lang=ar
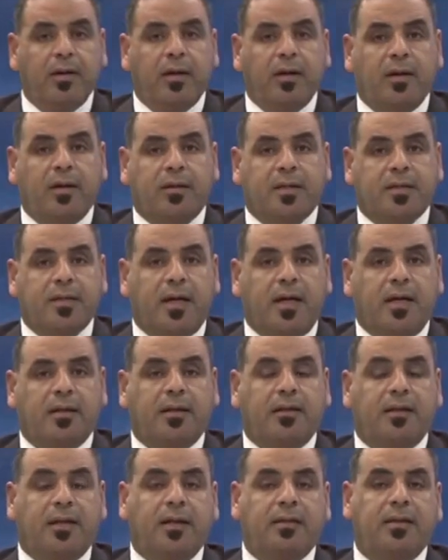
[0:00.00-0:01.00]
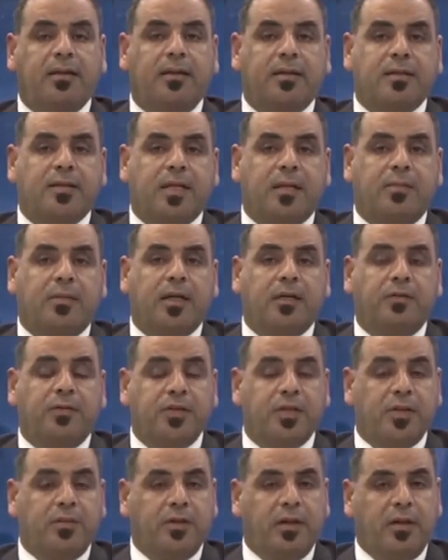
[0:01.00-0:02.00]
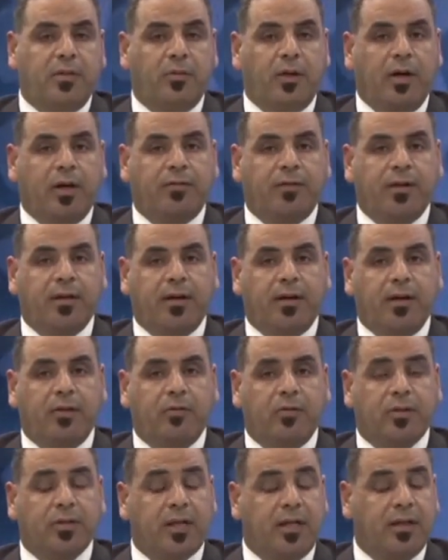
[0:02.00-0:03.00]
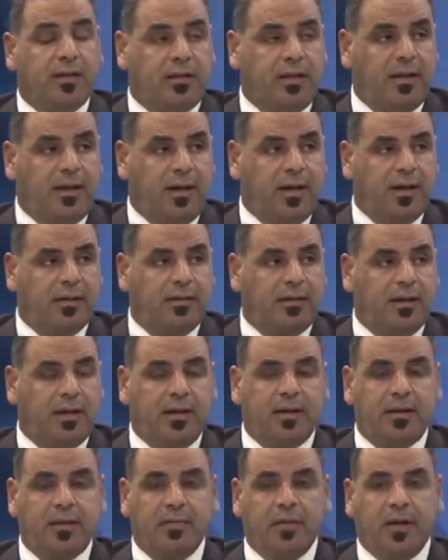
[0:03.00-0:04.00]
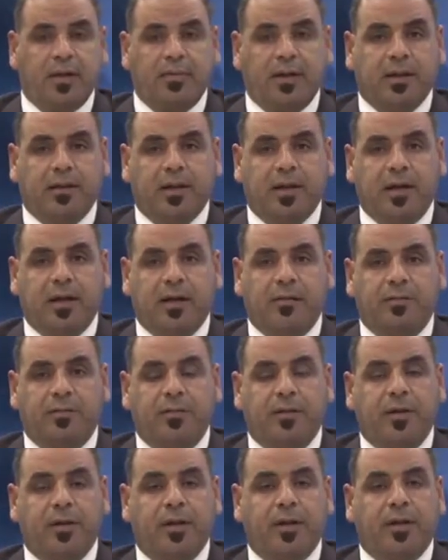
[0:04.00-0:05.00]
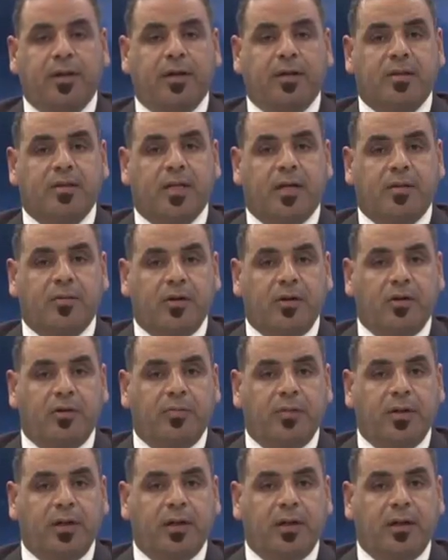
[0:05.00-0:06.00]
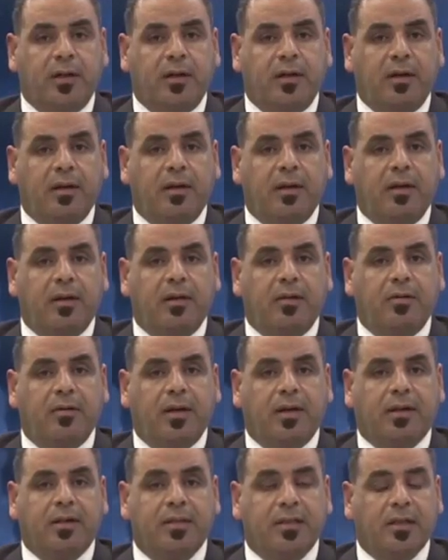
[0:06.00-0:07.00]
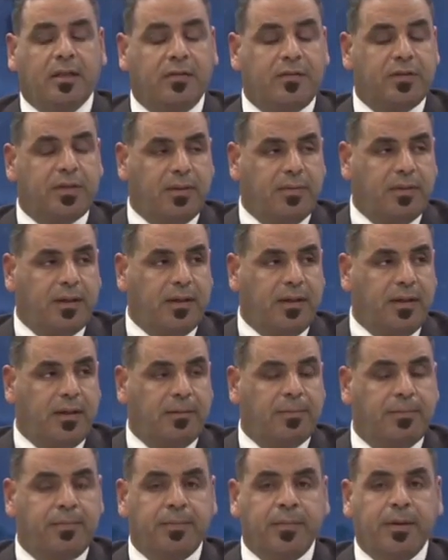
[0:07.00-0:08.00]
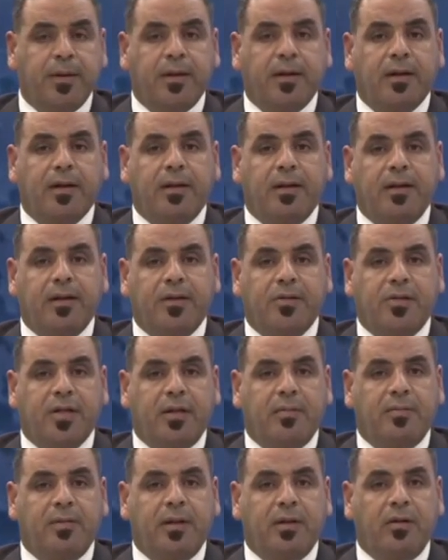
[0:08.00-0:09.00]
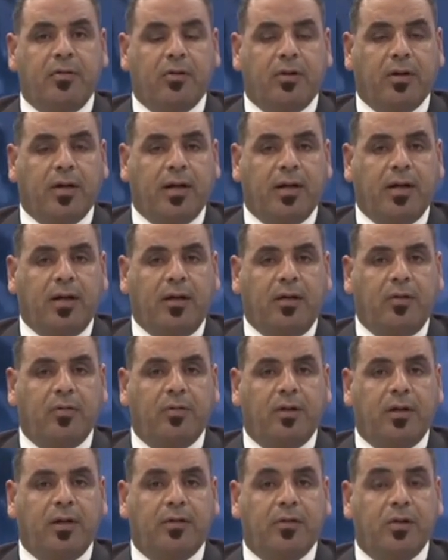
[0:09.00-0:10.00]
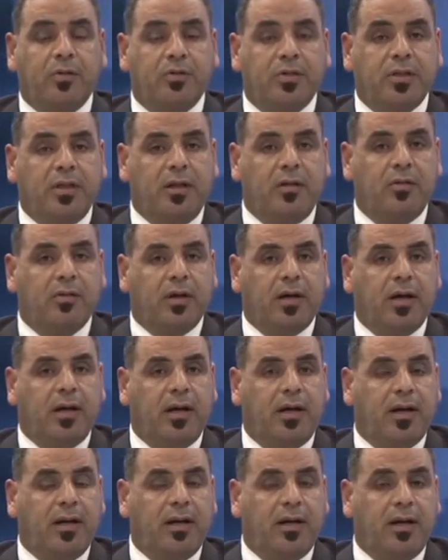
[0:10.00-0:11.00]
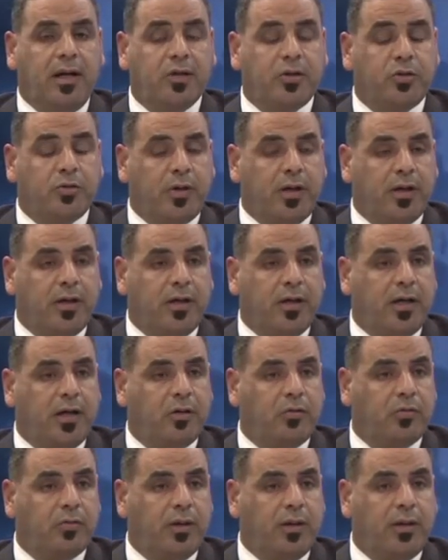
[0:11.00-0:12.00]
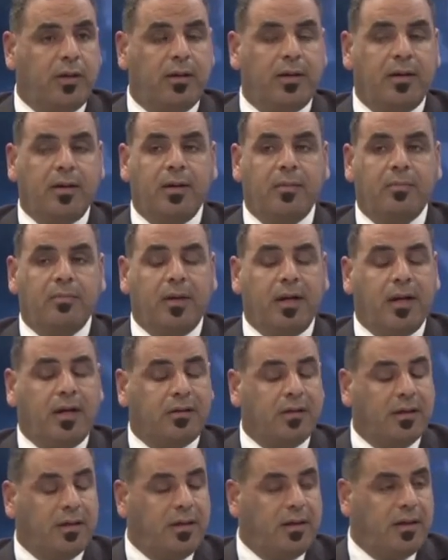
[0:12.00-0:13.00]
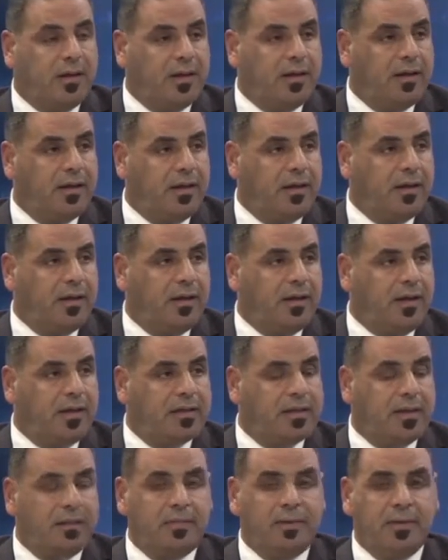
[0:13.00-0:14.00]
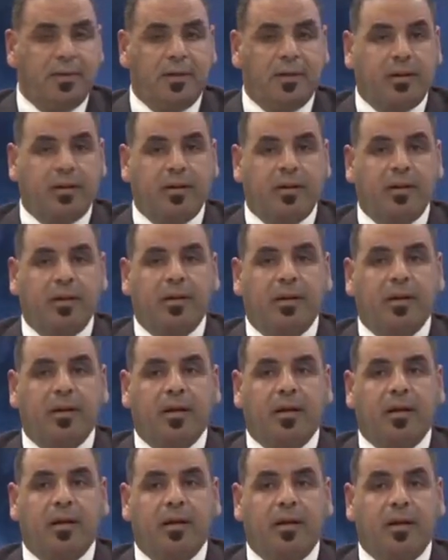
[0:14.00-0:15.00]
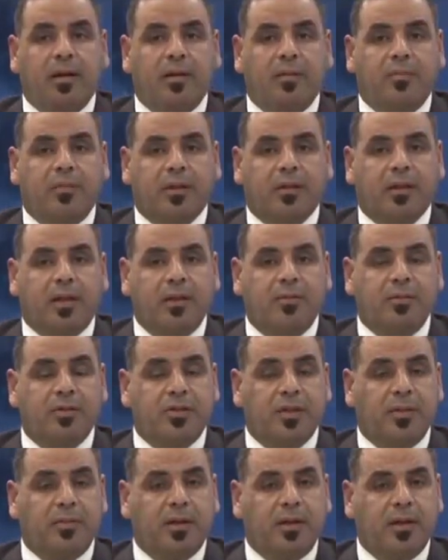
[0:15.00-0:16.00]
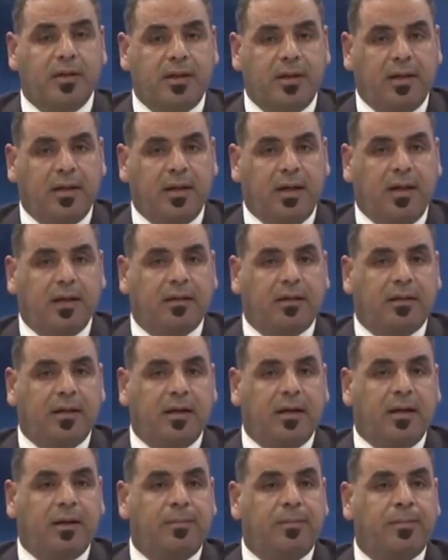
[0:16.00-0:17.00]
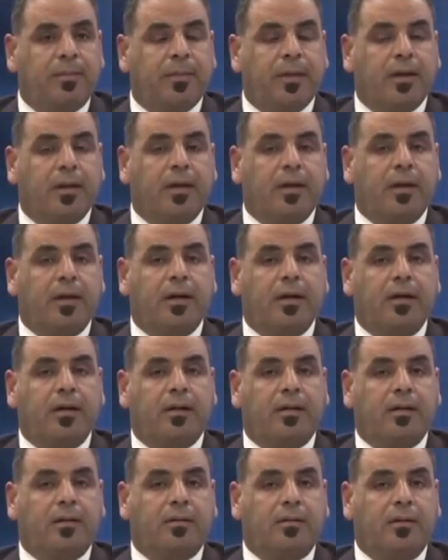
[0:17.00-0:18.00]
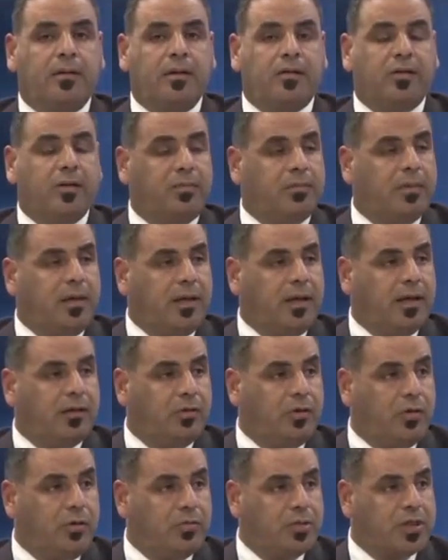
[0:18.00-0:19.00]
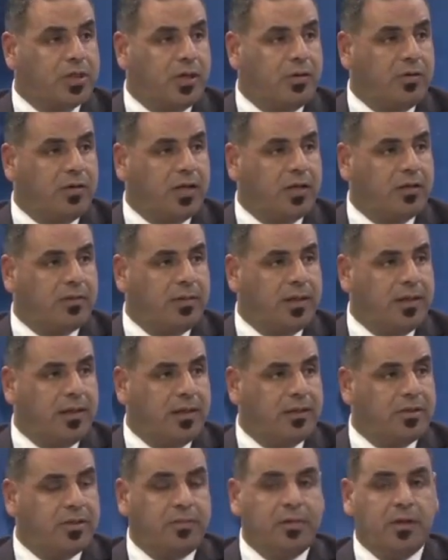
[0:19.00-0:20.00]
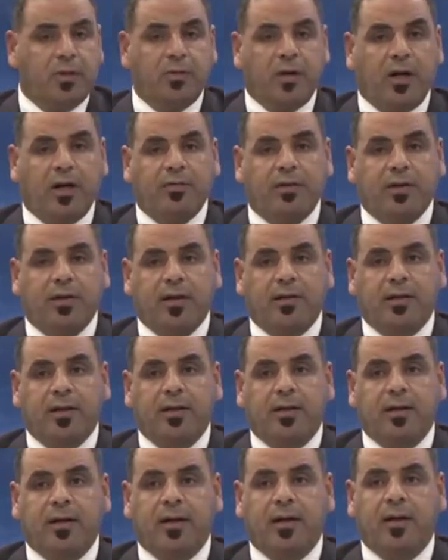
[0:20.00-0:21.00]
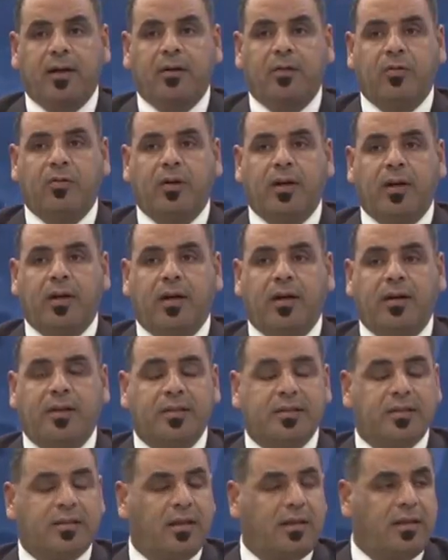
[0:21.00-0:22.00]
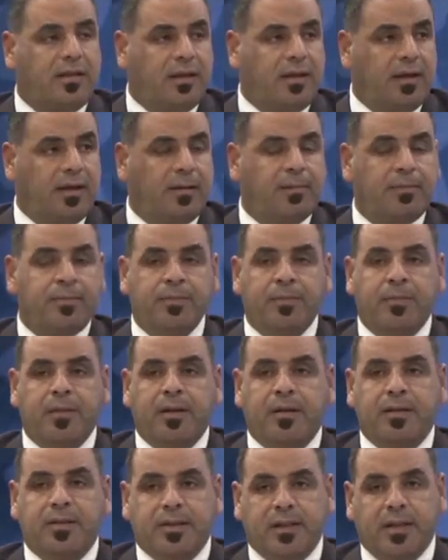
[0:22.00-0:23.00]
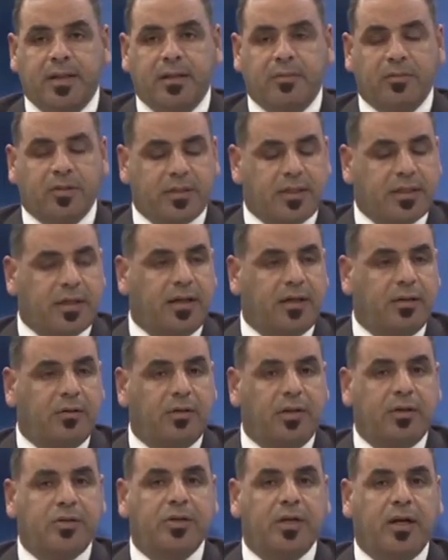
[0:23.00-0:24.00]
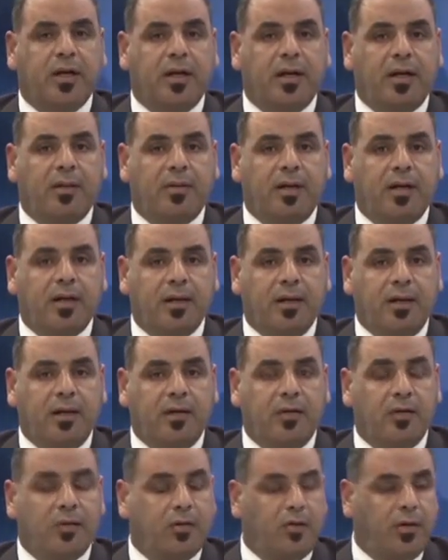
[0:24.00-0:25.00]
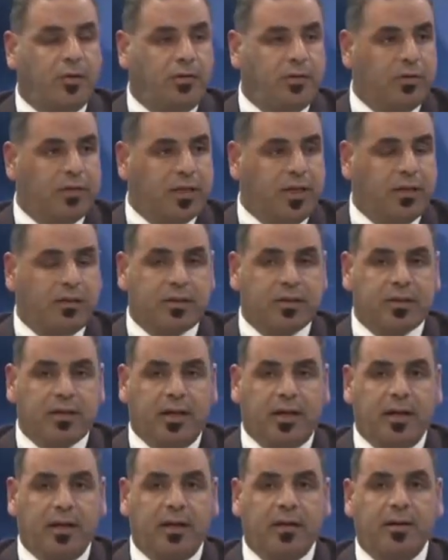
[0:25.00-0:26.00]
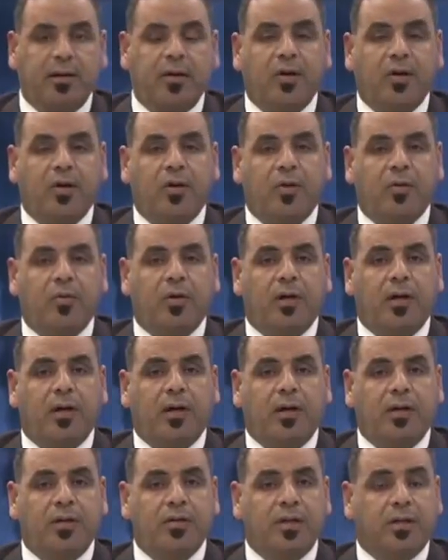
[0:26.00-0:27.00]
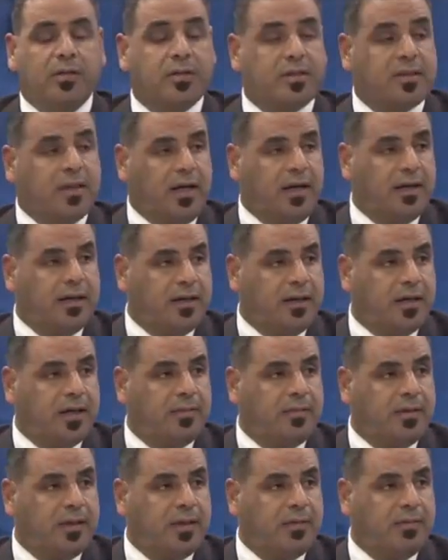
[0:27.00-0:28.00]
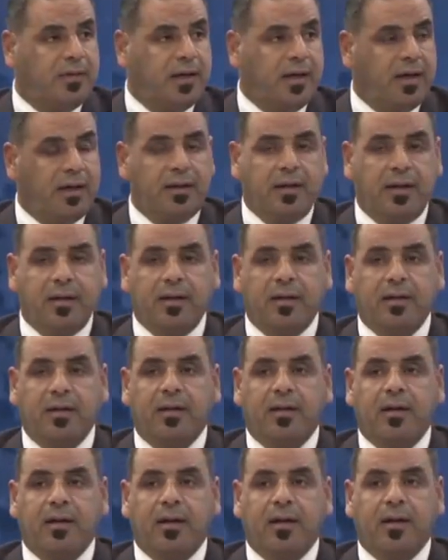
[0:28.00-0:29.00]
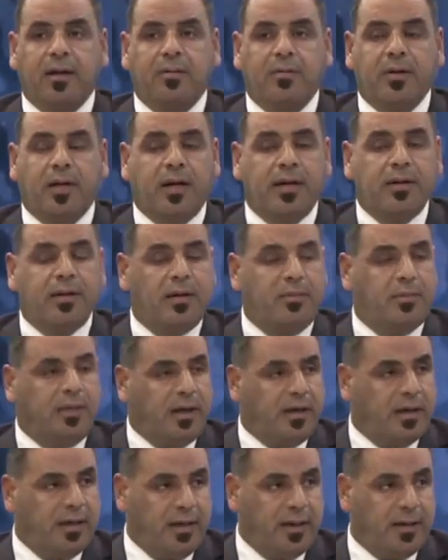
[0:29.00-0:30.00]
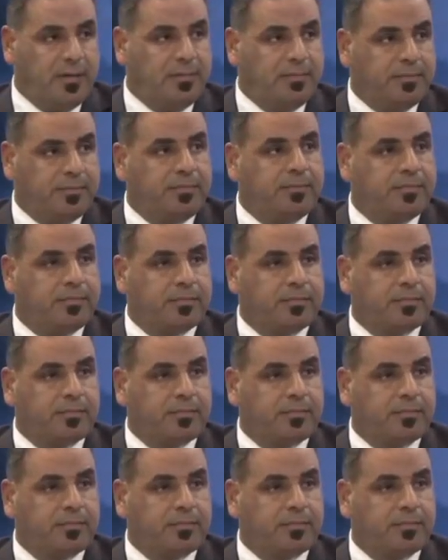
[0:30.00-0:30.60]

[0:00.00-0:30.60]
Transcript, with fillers: تصاعدت عدد الإصابات في جميع المحافظات وصلت لحد أكثر من 4000 أصابة يوميا هناك سقف زمني لجلب اللقاح وتوزيع اللقاح على العشوائيات والمناطق النائيه حسب آه، المطالب الجماهيريه حتى آه، يتم العدل والمساواة بين جميع محافظات العراق ولا نستثني سين من صاد وإن شاء الله ماضين الأخوة في وزارة الصحة ولجنة الصحة النيابية بهذه آه، بهذه المعايير نعم